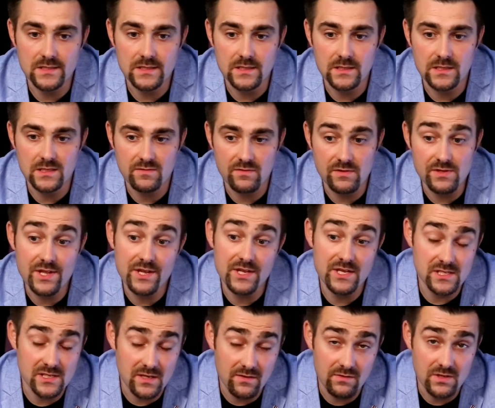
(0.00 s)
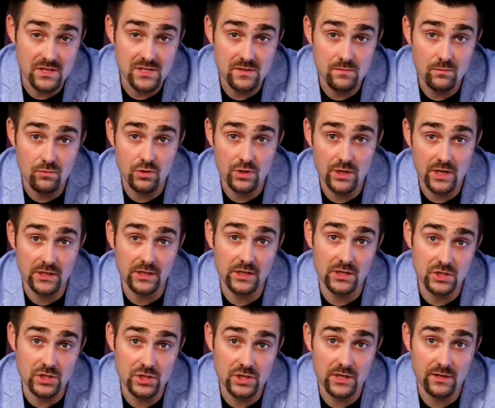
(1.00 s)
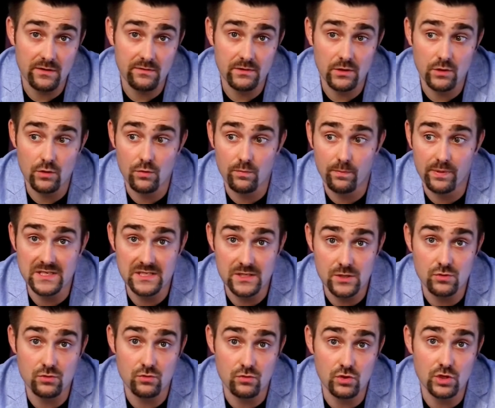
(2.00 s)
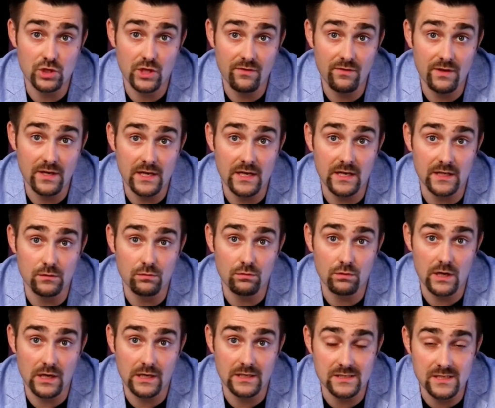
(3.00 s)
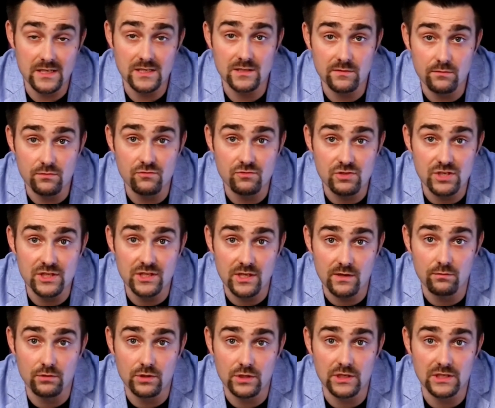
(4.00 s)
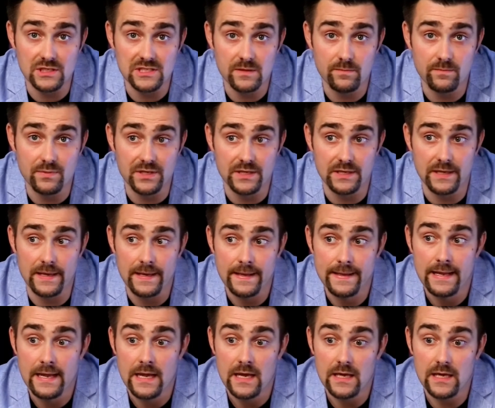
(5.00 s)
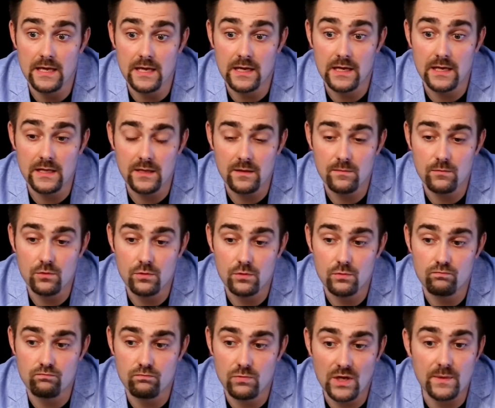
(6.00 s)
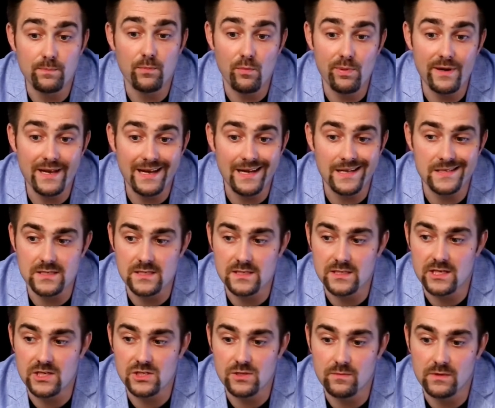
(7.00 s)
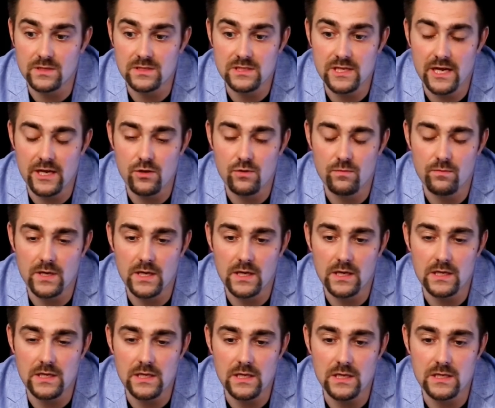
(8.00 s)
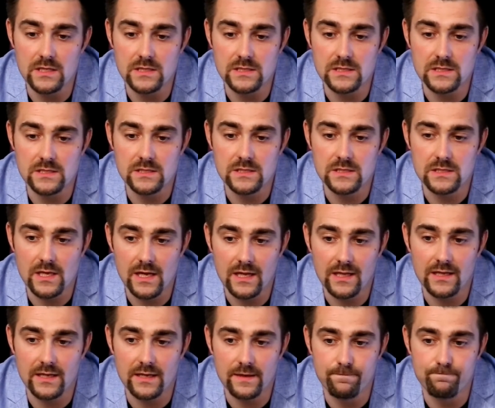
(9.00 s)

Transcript: действительно независимую, неангажированную позицию человека, который оказался вот в центре вот этих событий. И к этому, к публикации, скажем, к изданию моей книги стала